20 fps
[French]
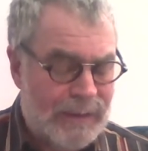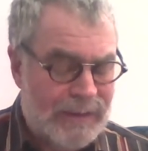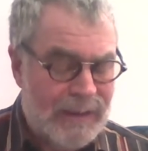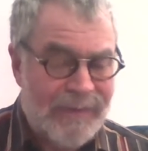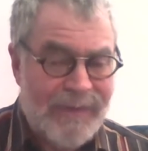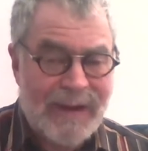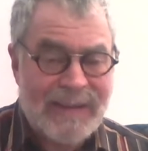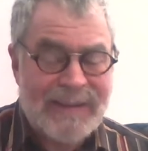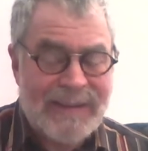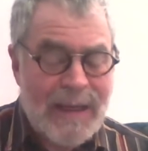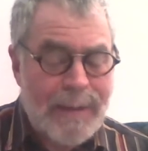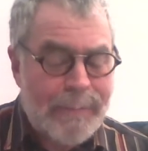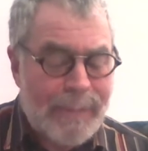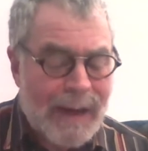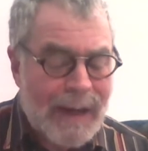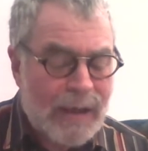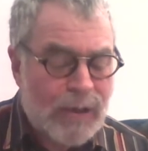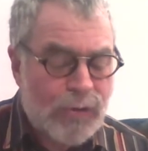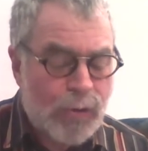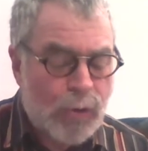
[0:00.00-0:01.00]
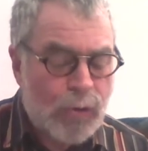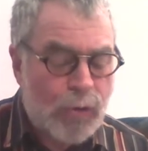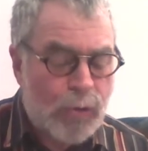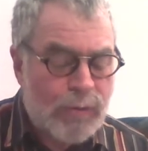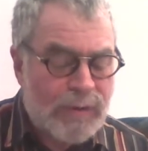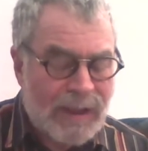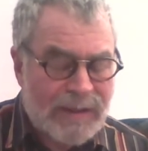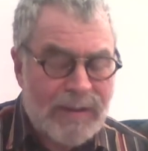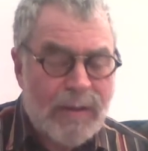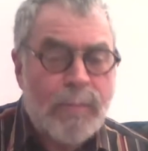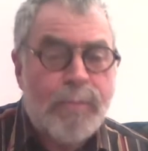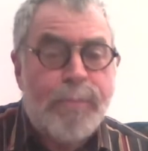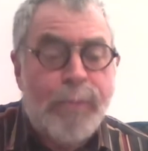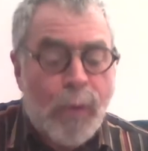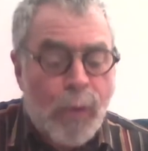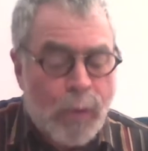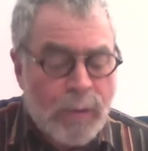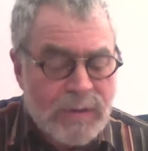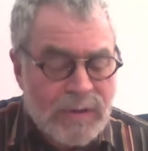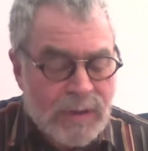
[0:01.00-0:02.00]
Ces versets marquent donc une certaine
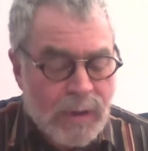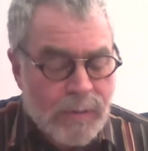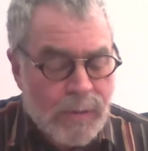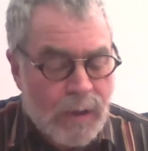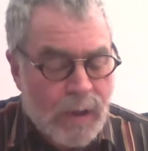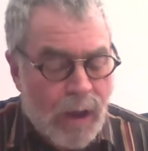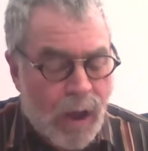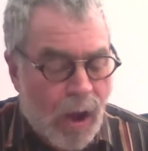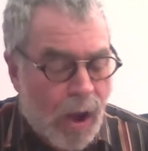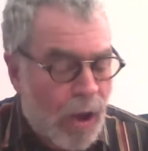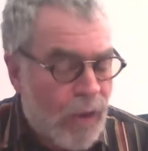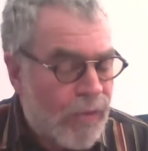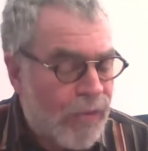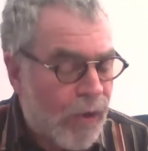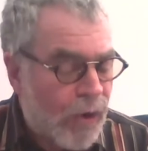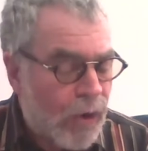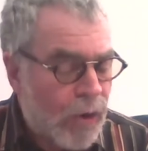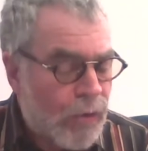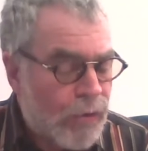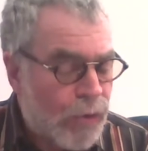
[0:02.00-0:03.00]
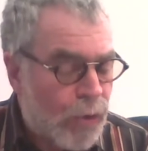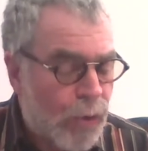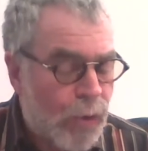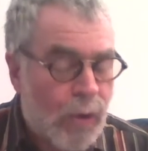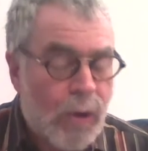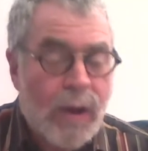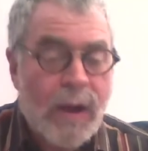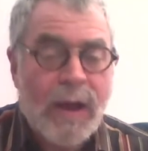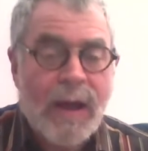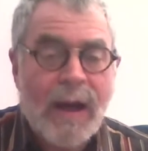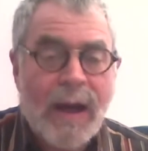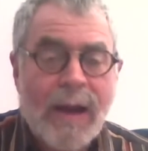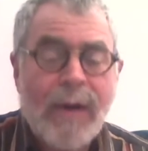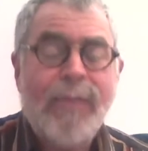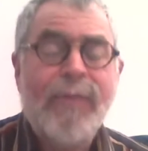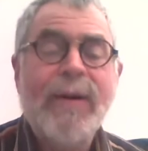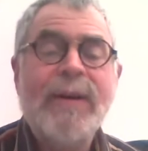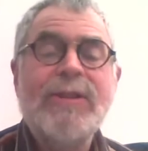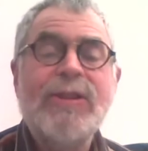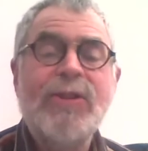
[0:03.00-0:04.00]
pause, un temps de
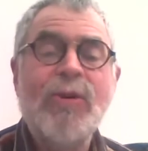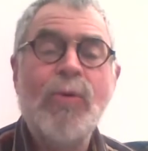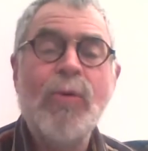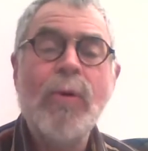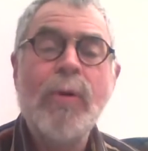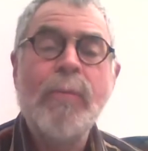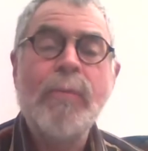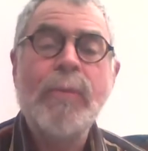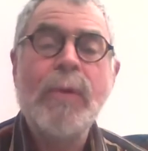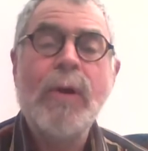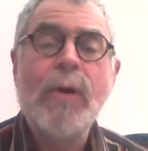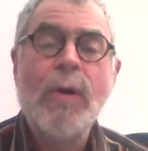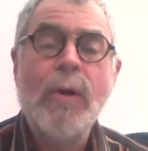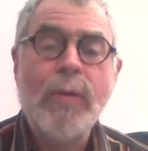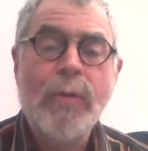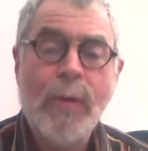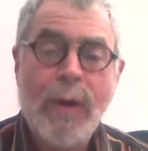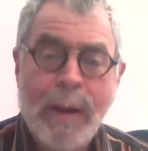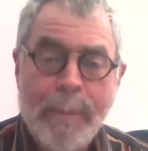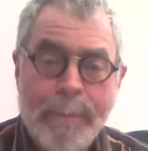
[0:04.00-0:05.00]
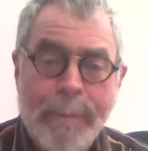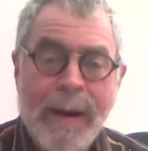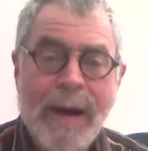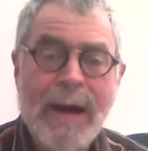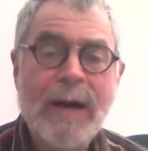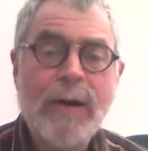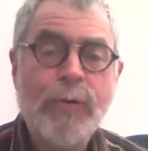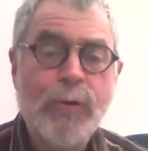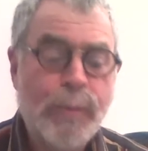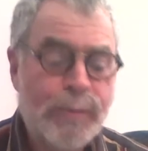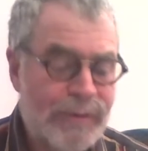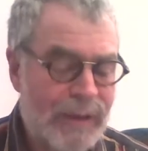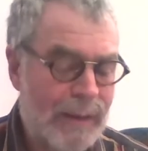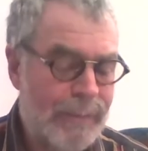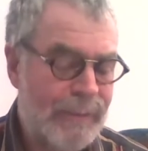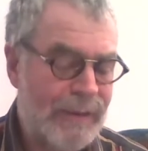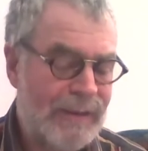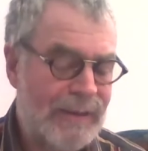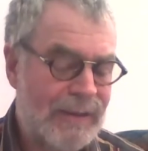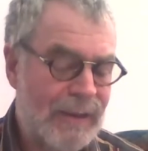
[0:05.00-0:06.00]
réflexion de la part du
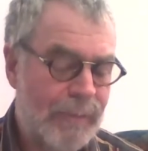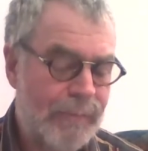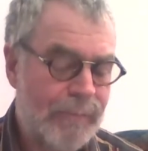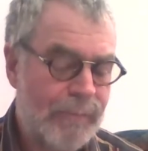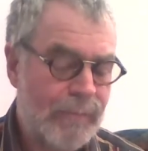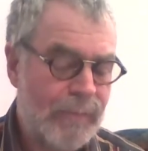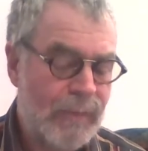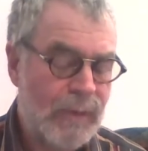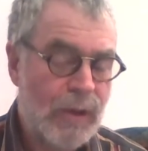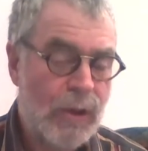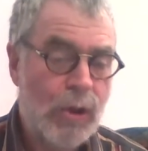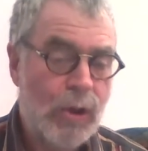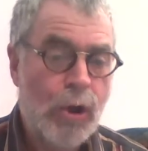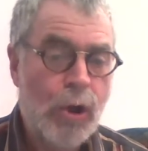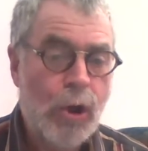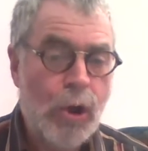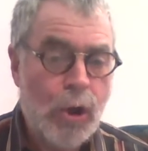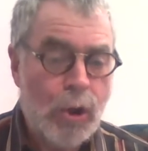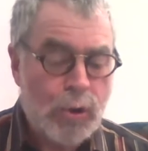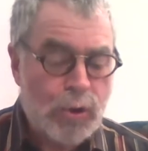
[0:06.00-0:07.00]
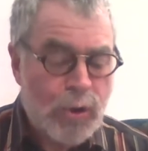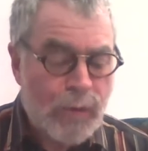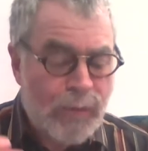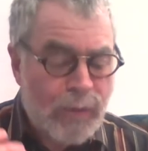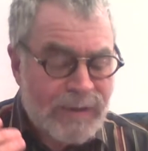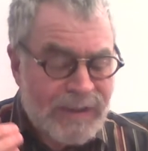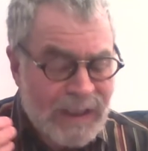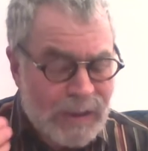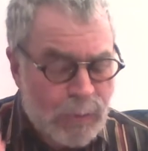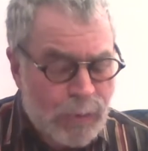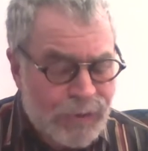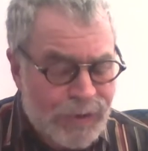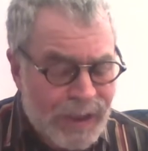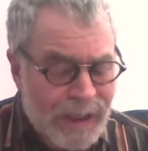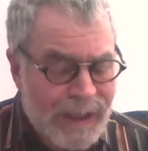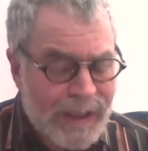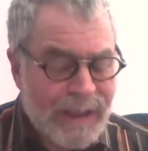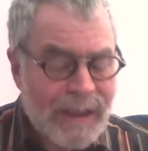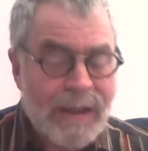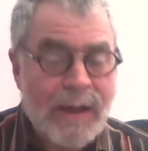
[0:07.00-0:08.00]
psalmiste. Je veux
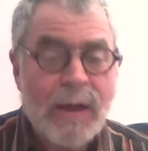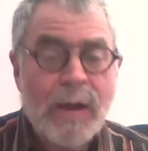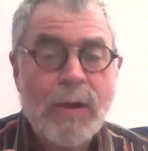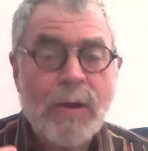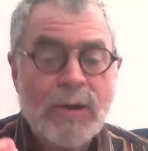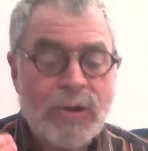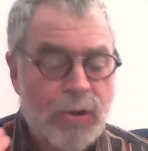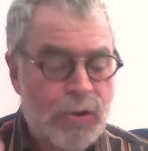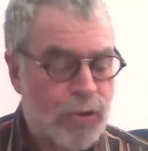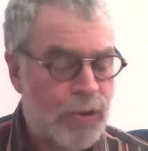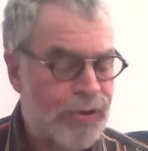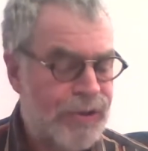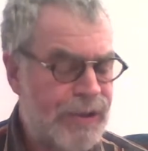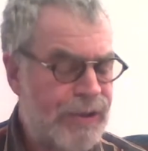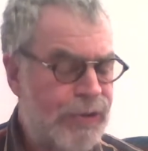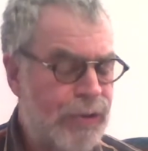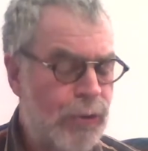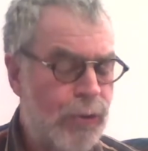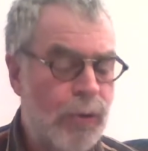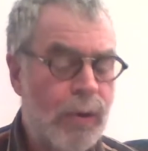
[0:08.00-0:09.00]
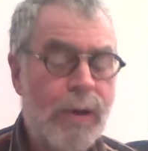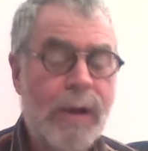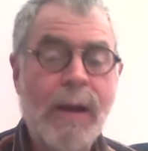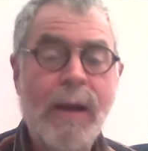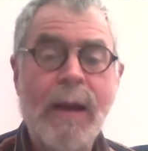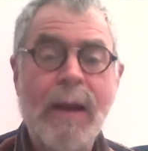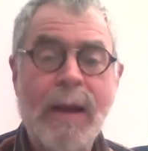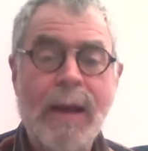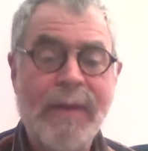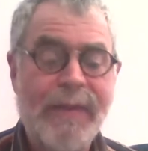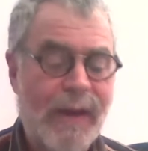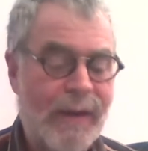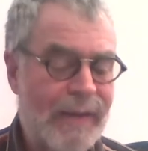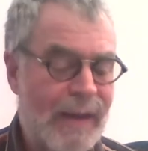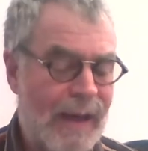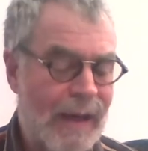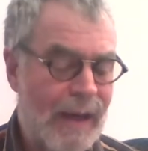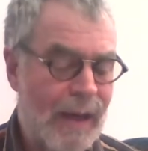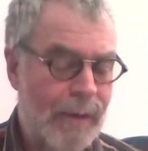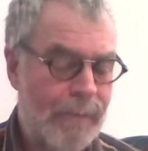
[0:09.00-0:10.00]
écouter ce que dit Dieu,
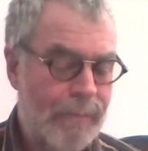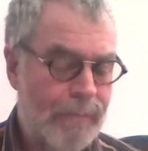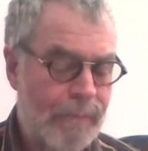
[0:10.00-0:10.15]
l'Éternel.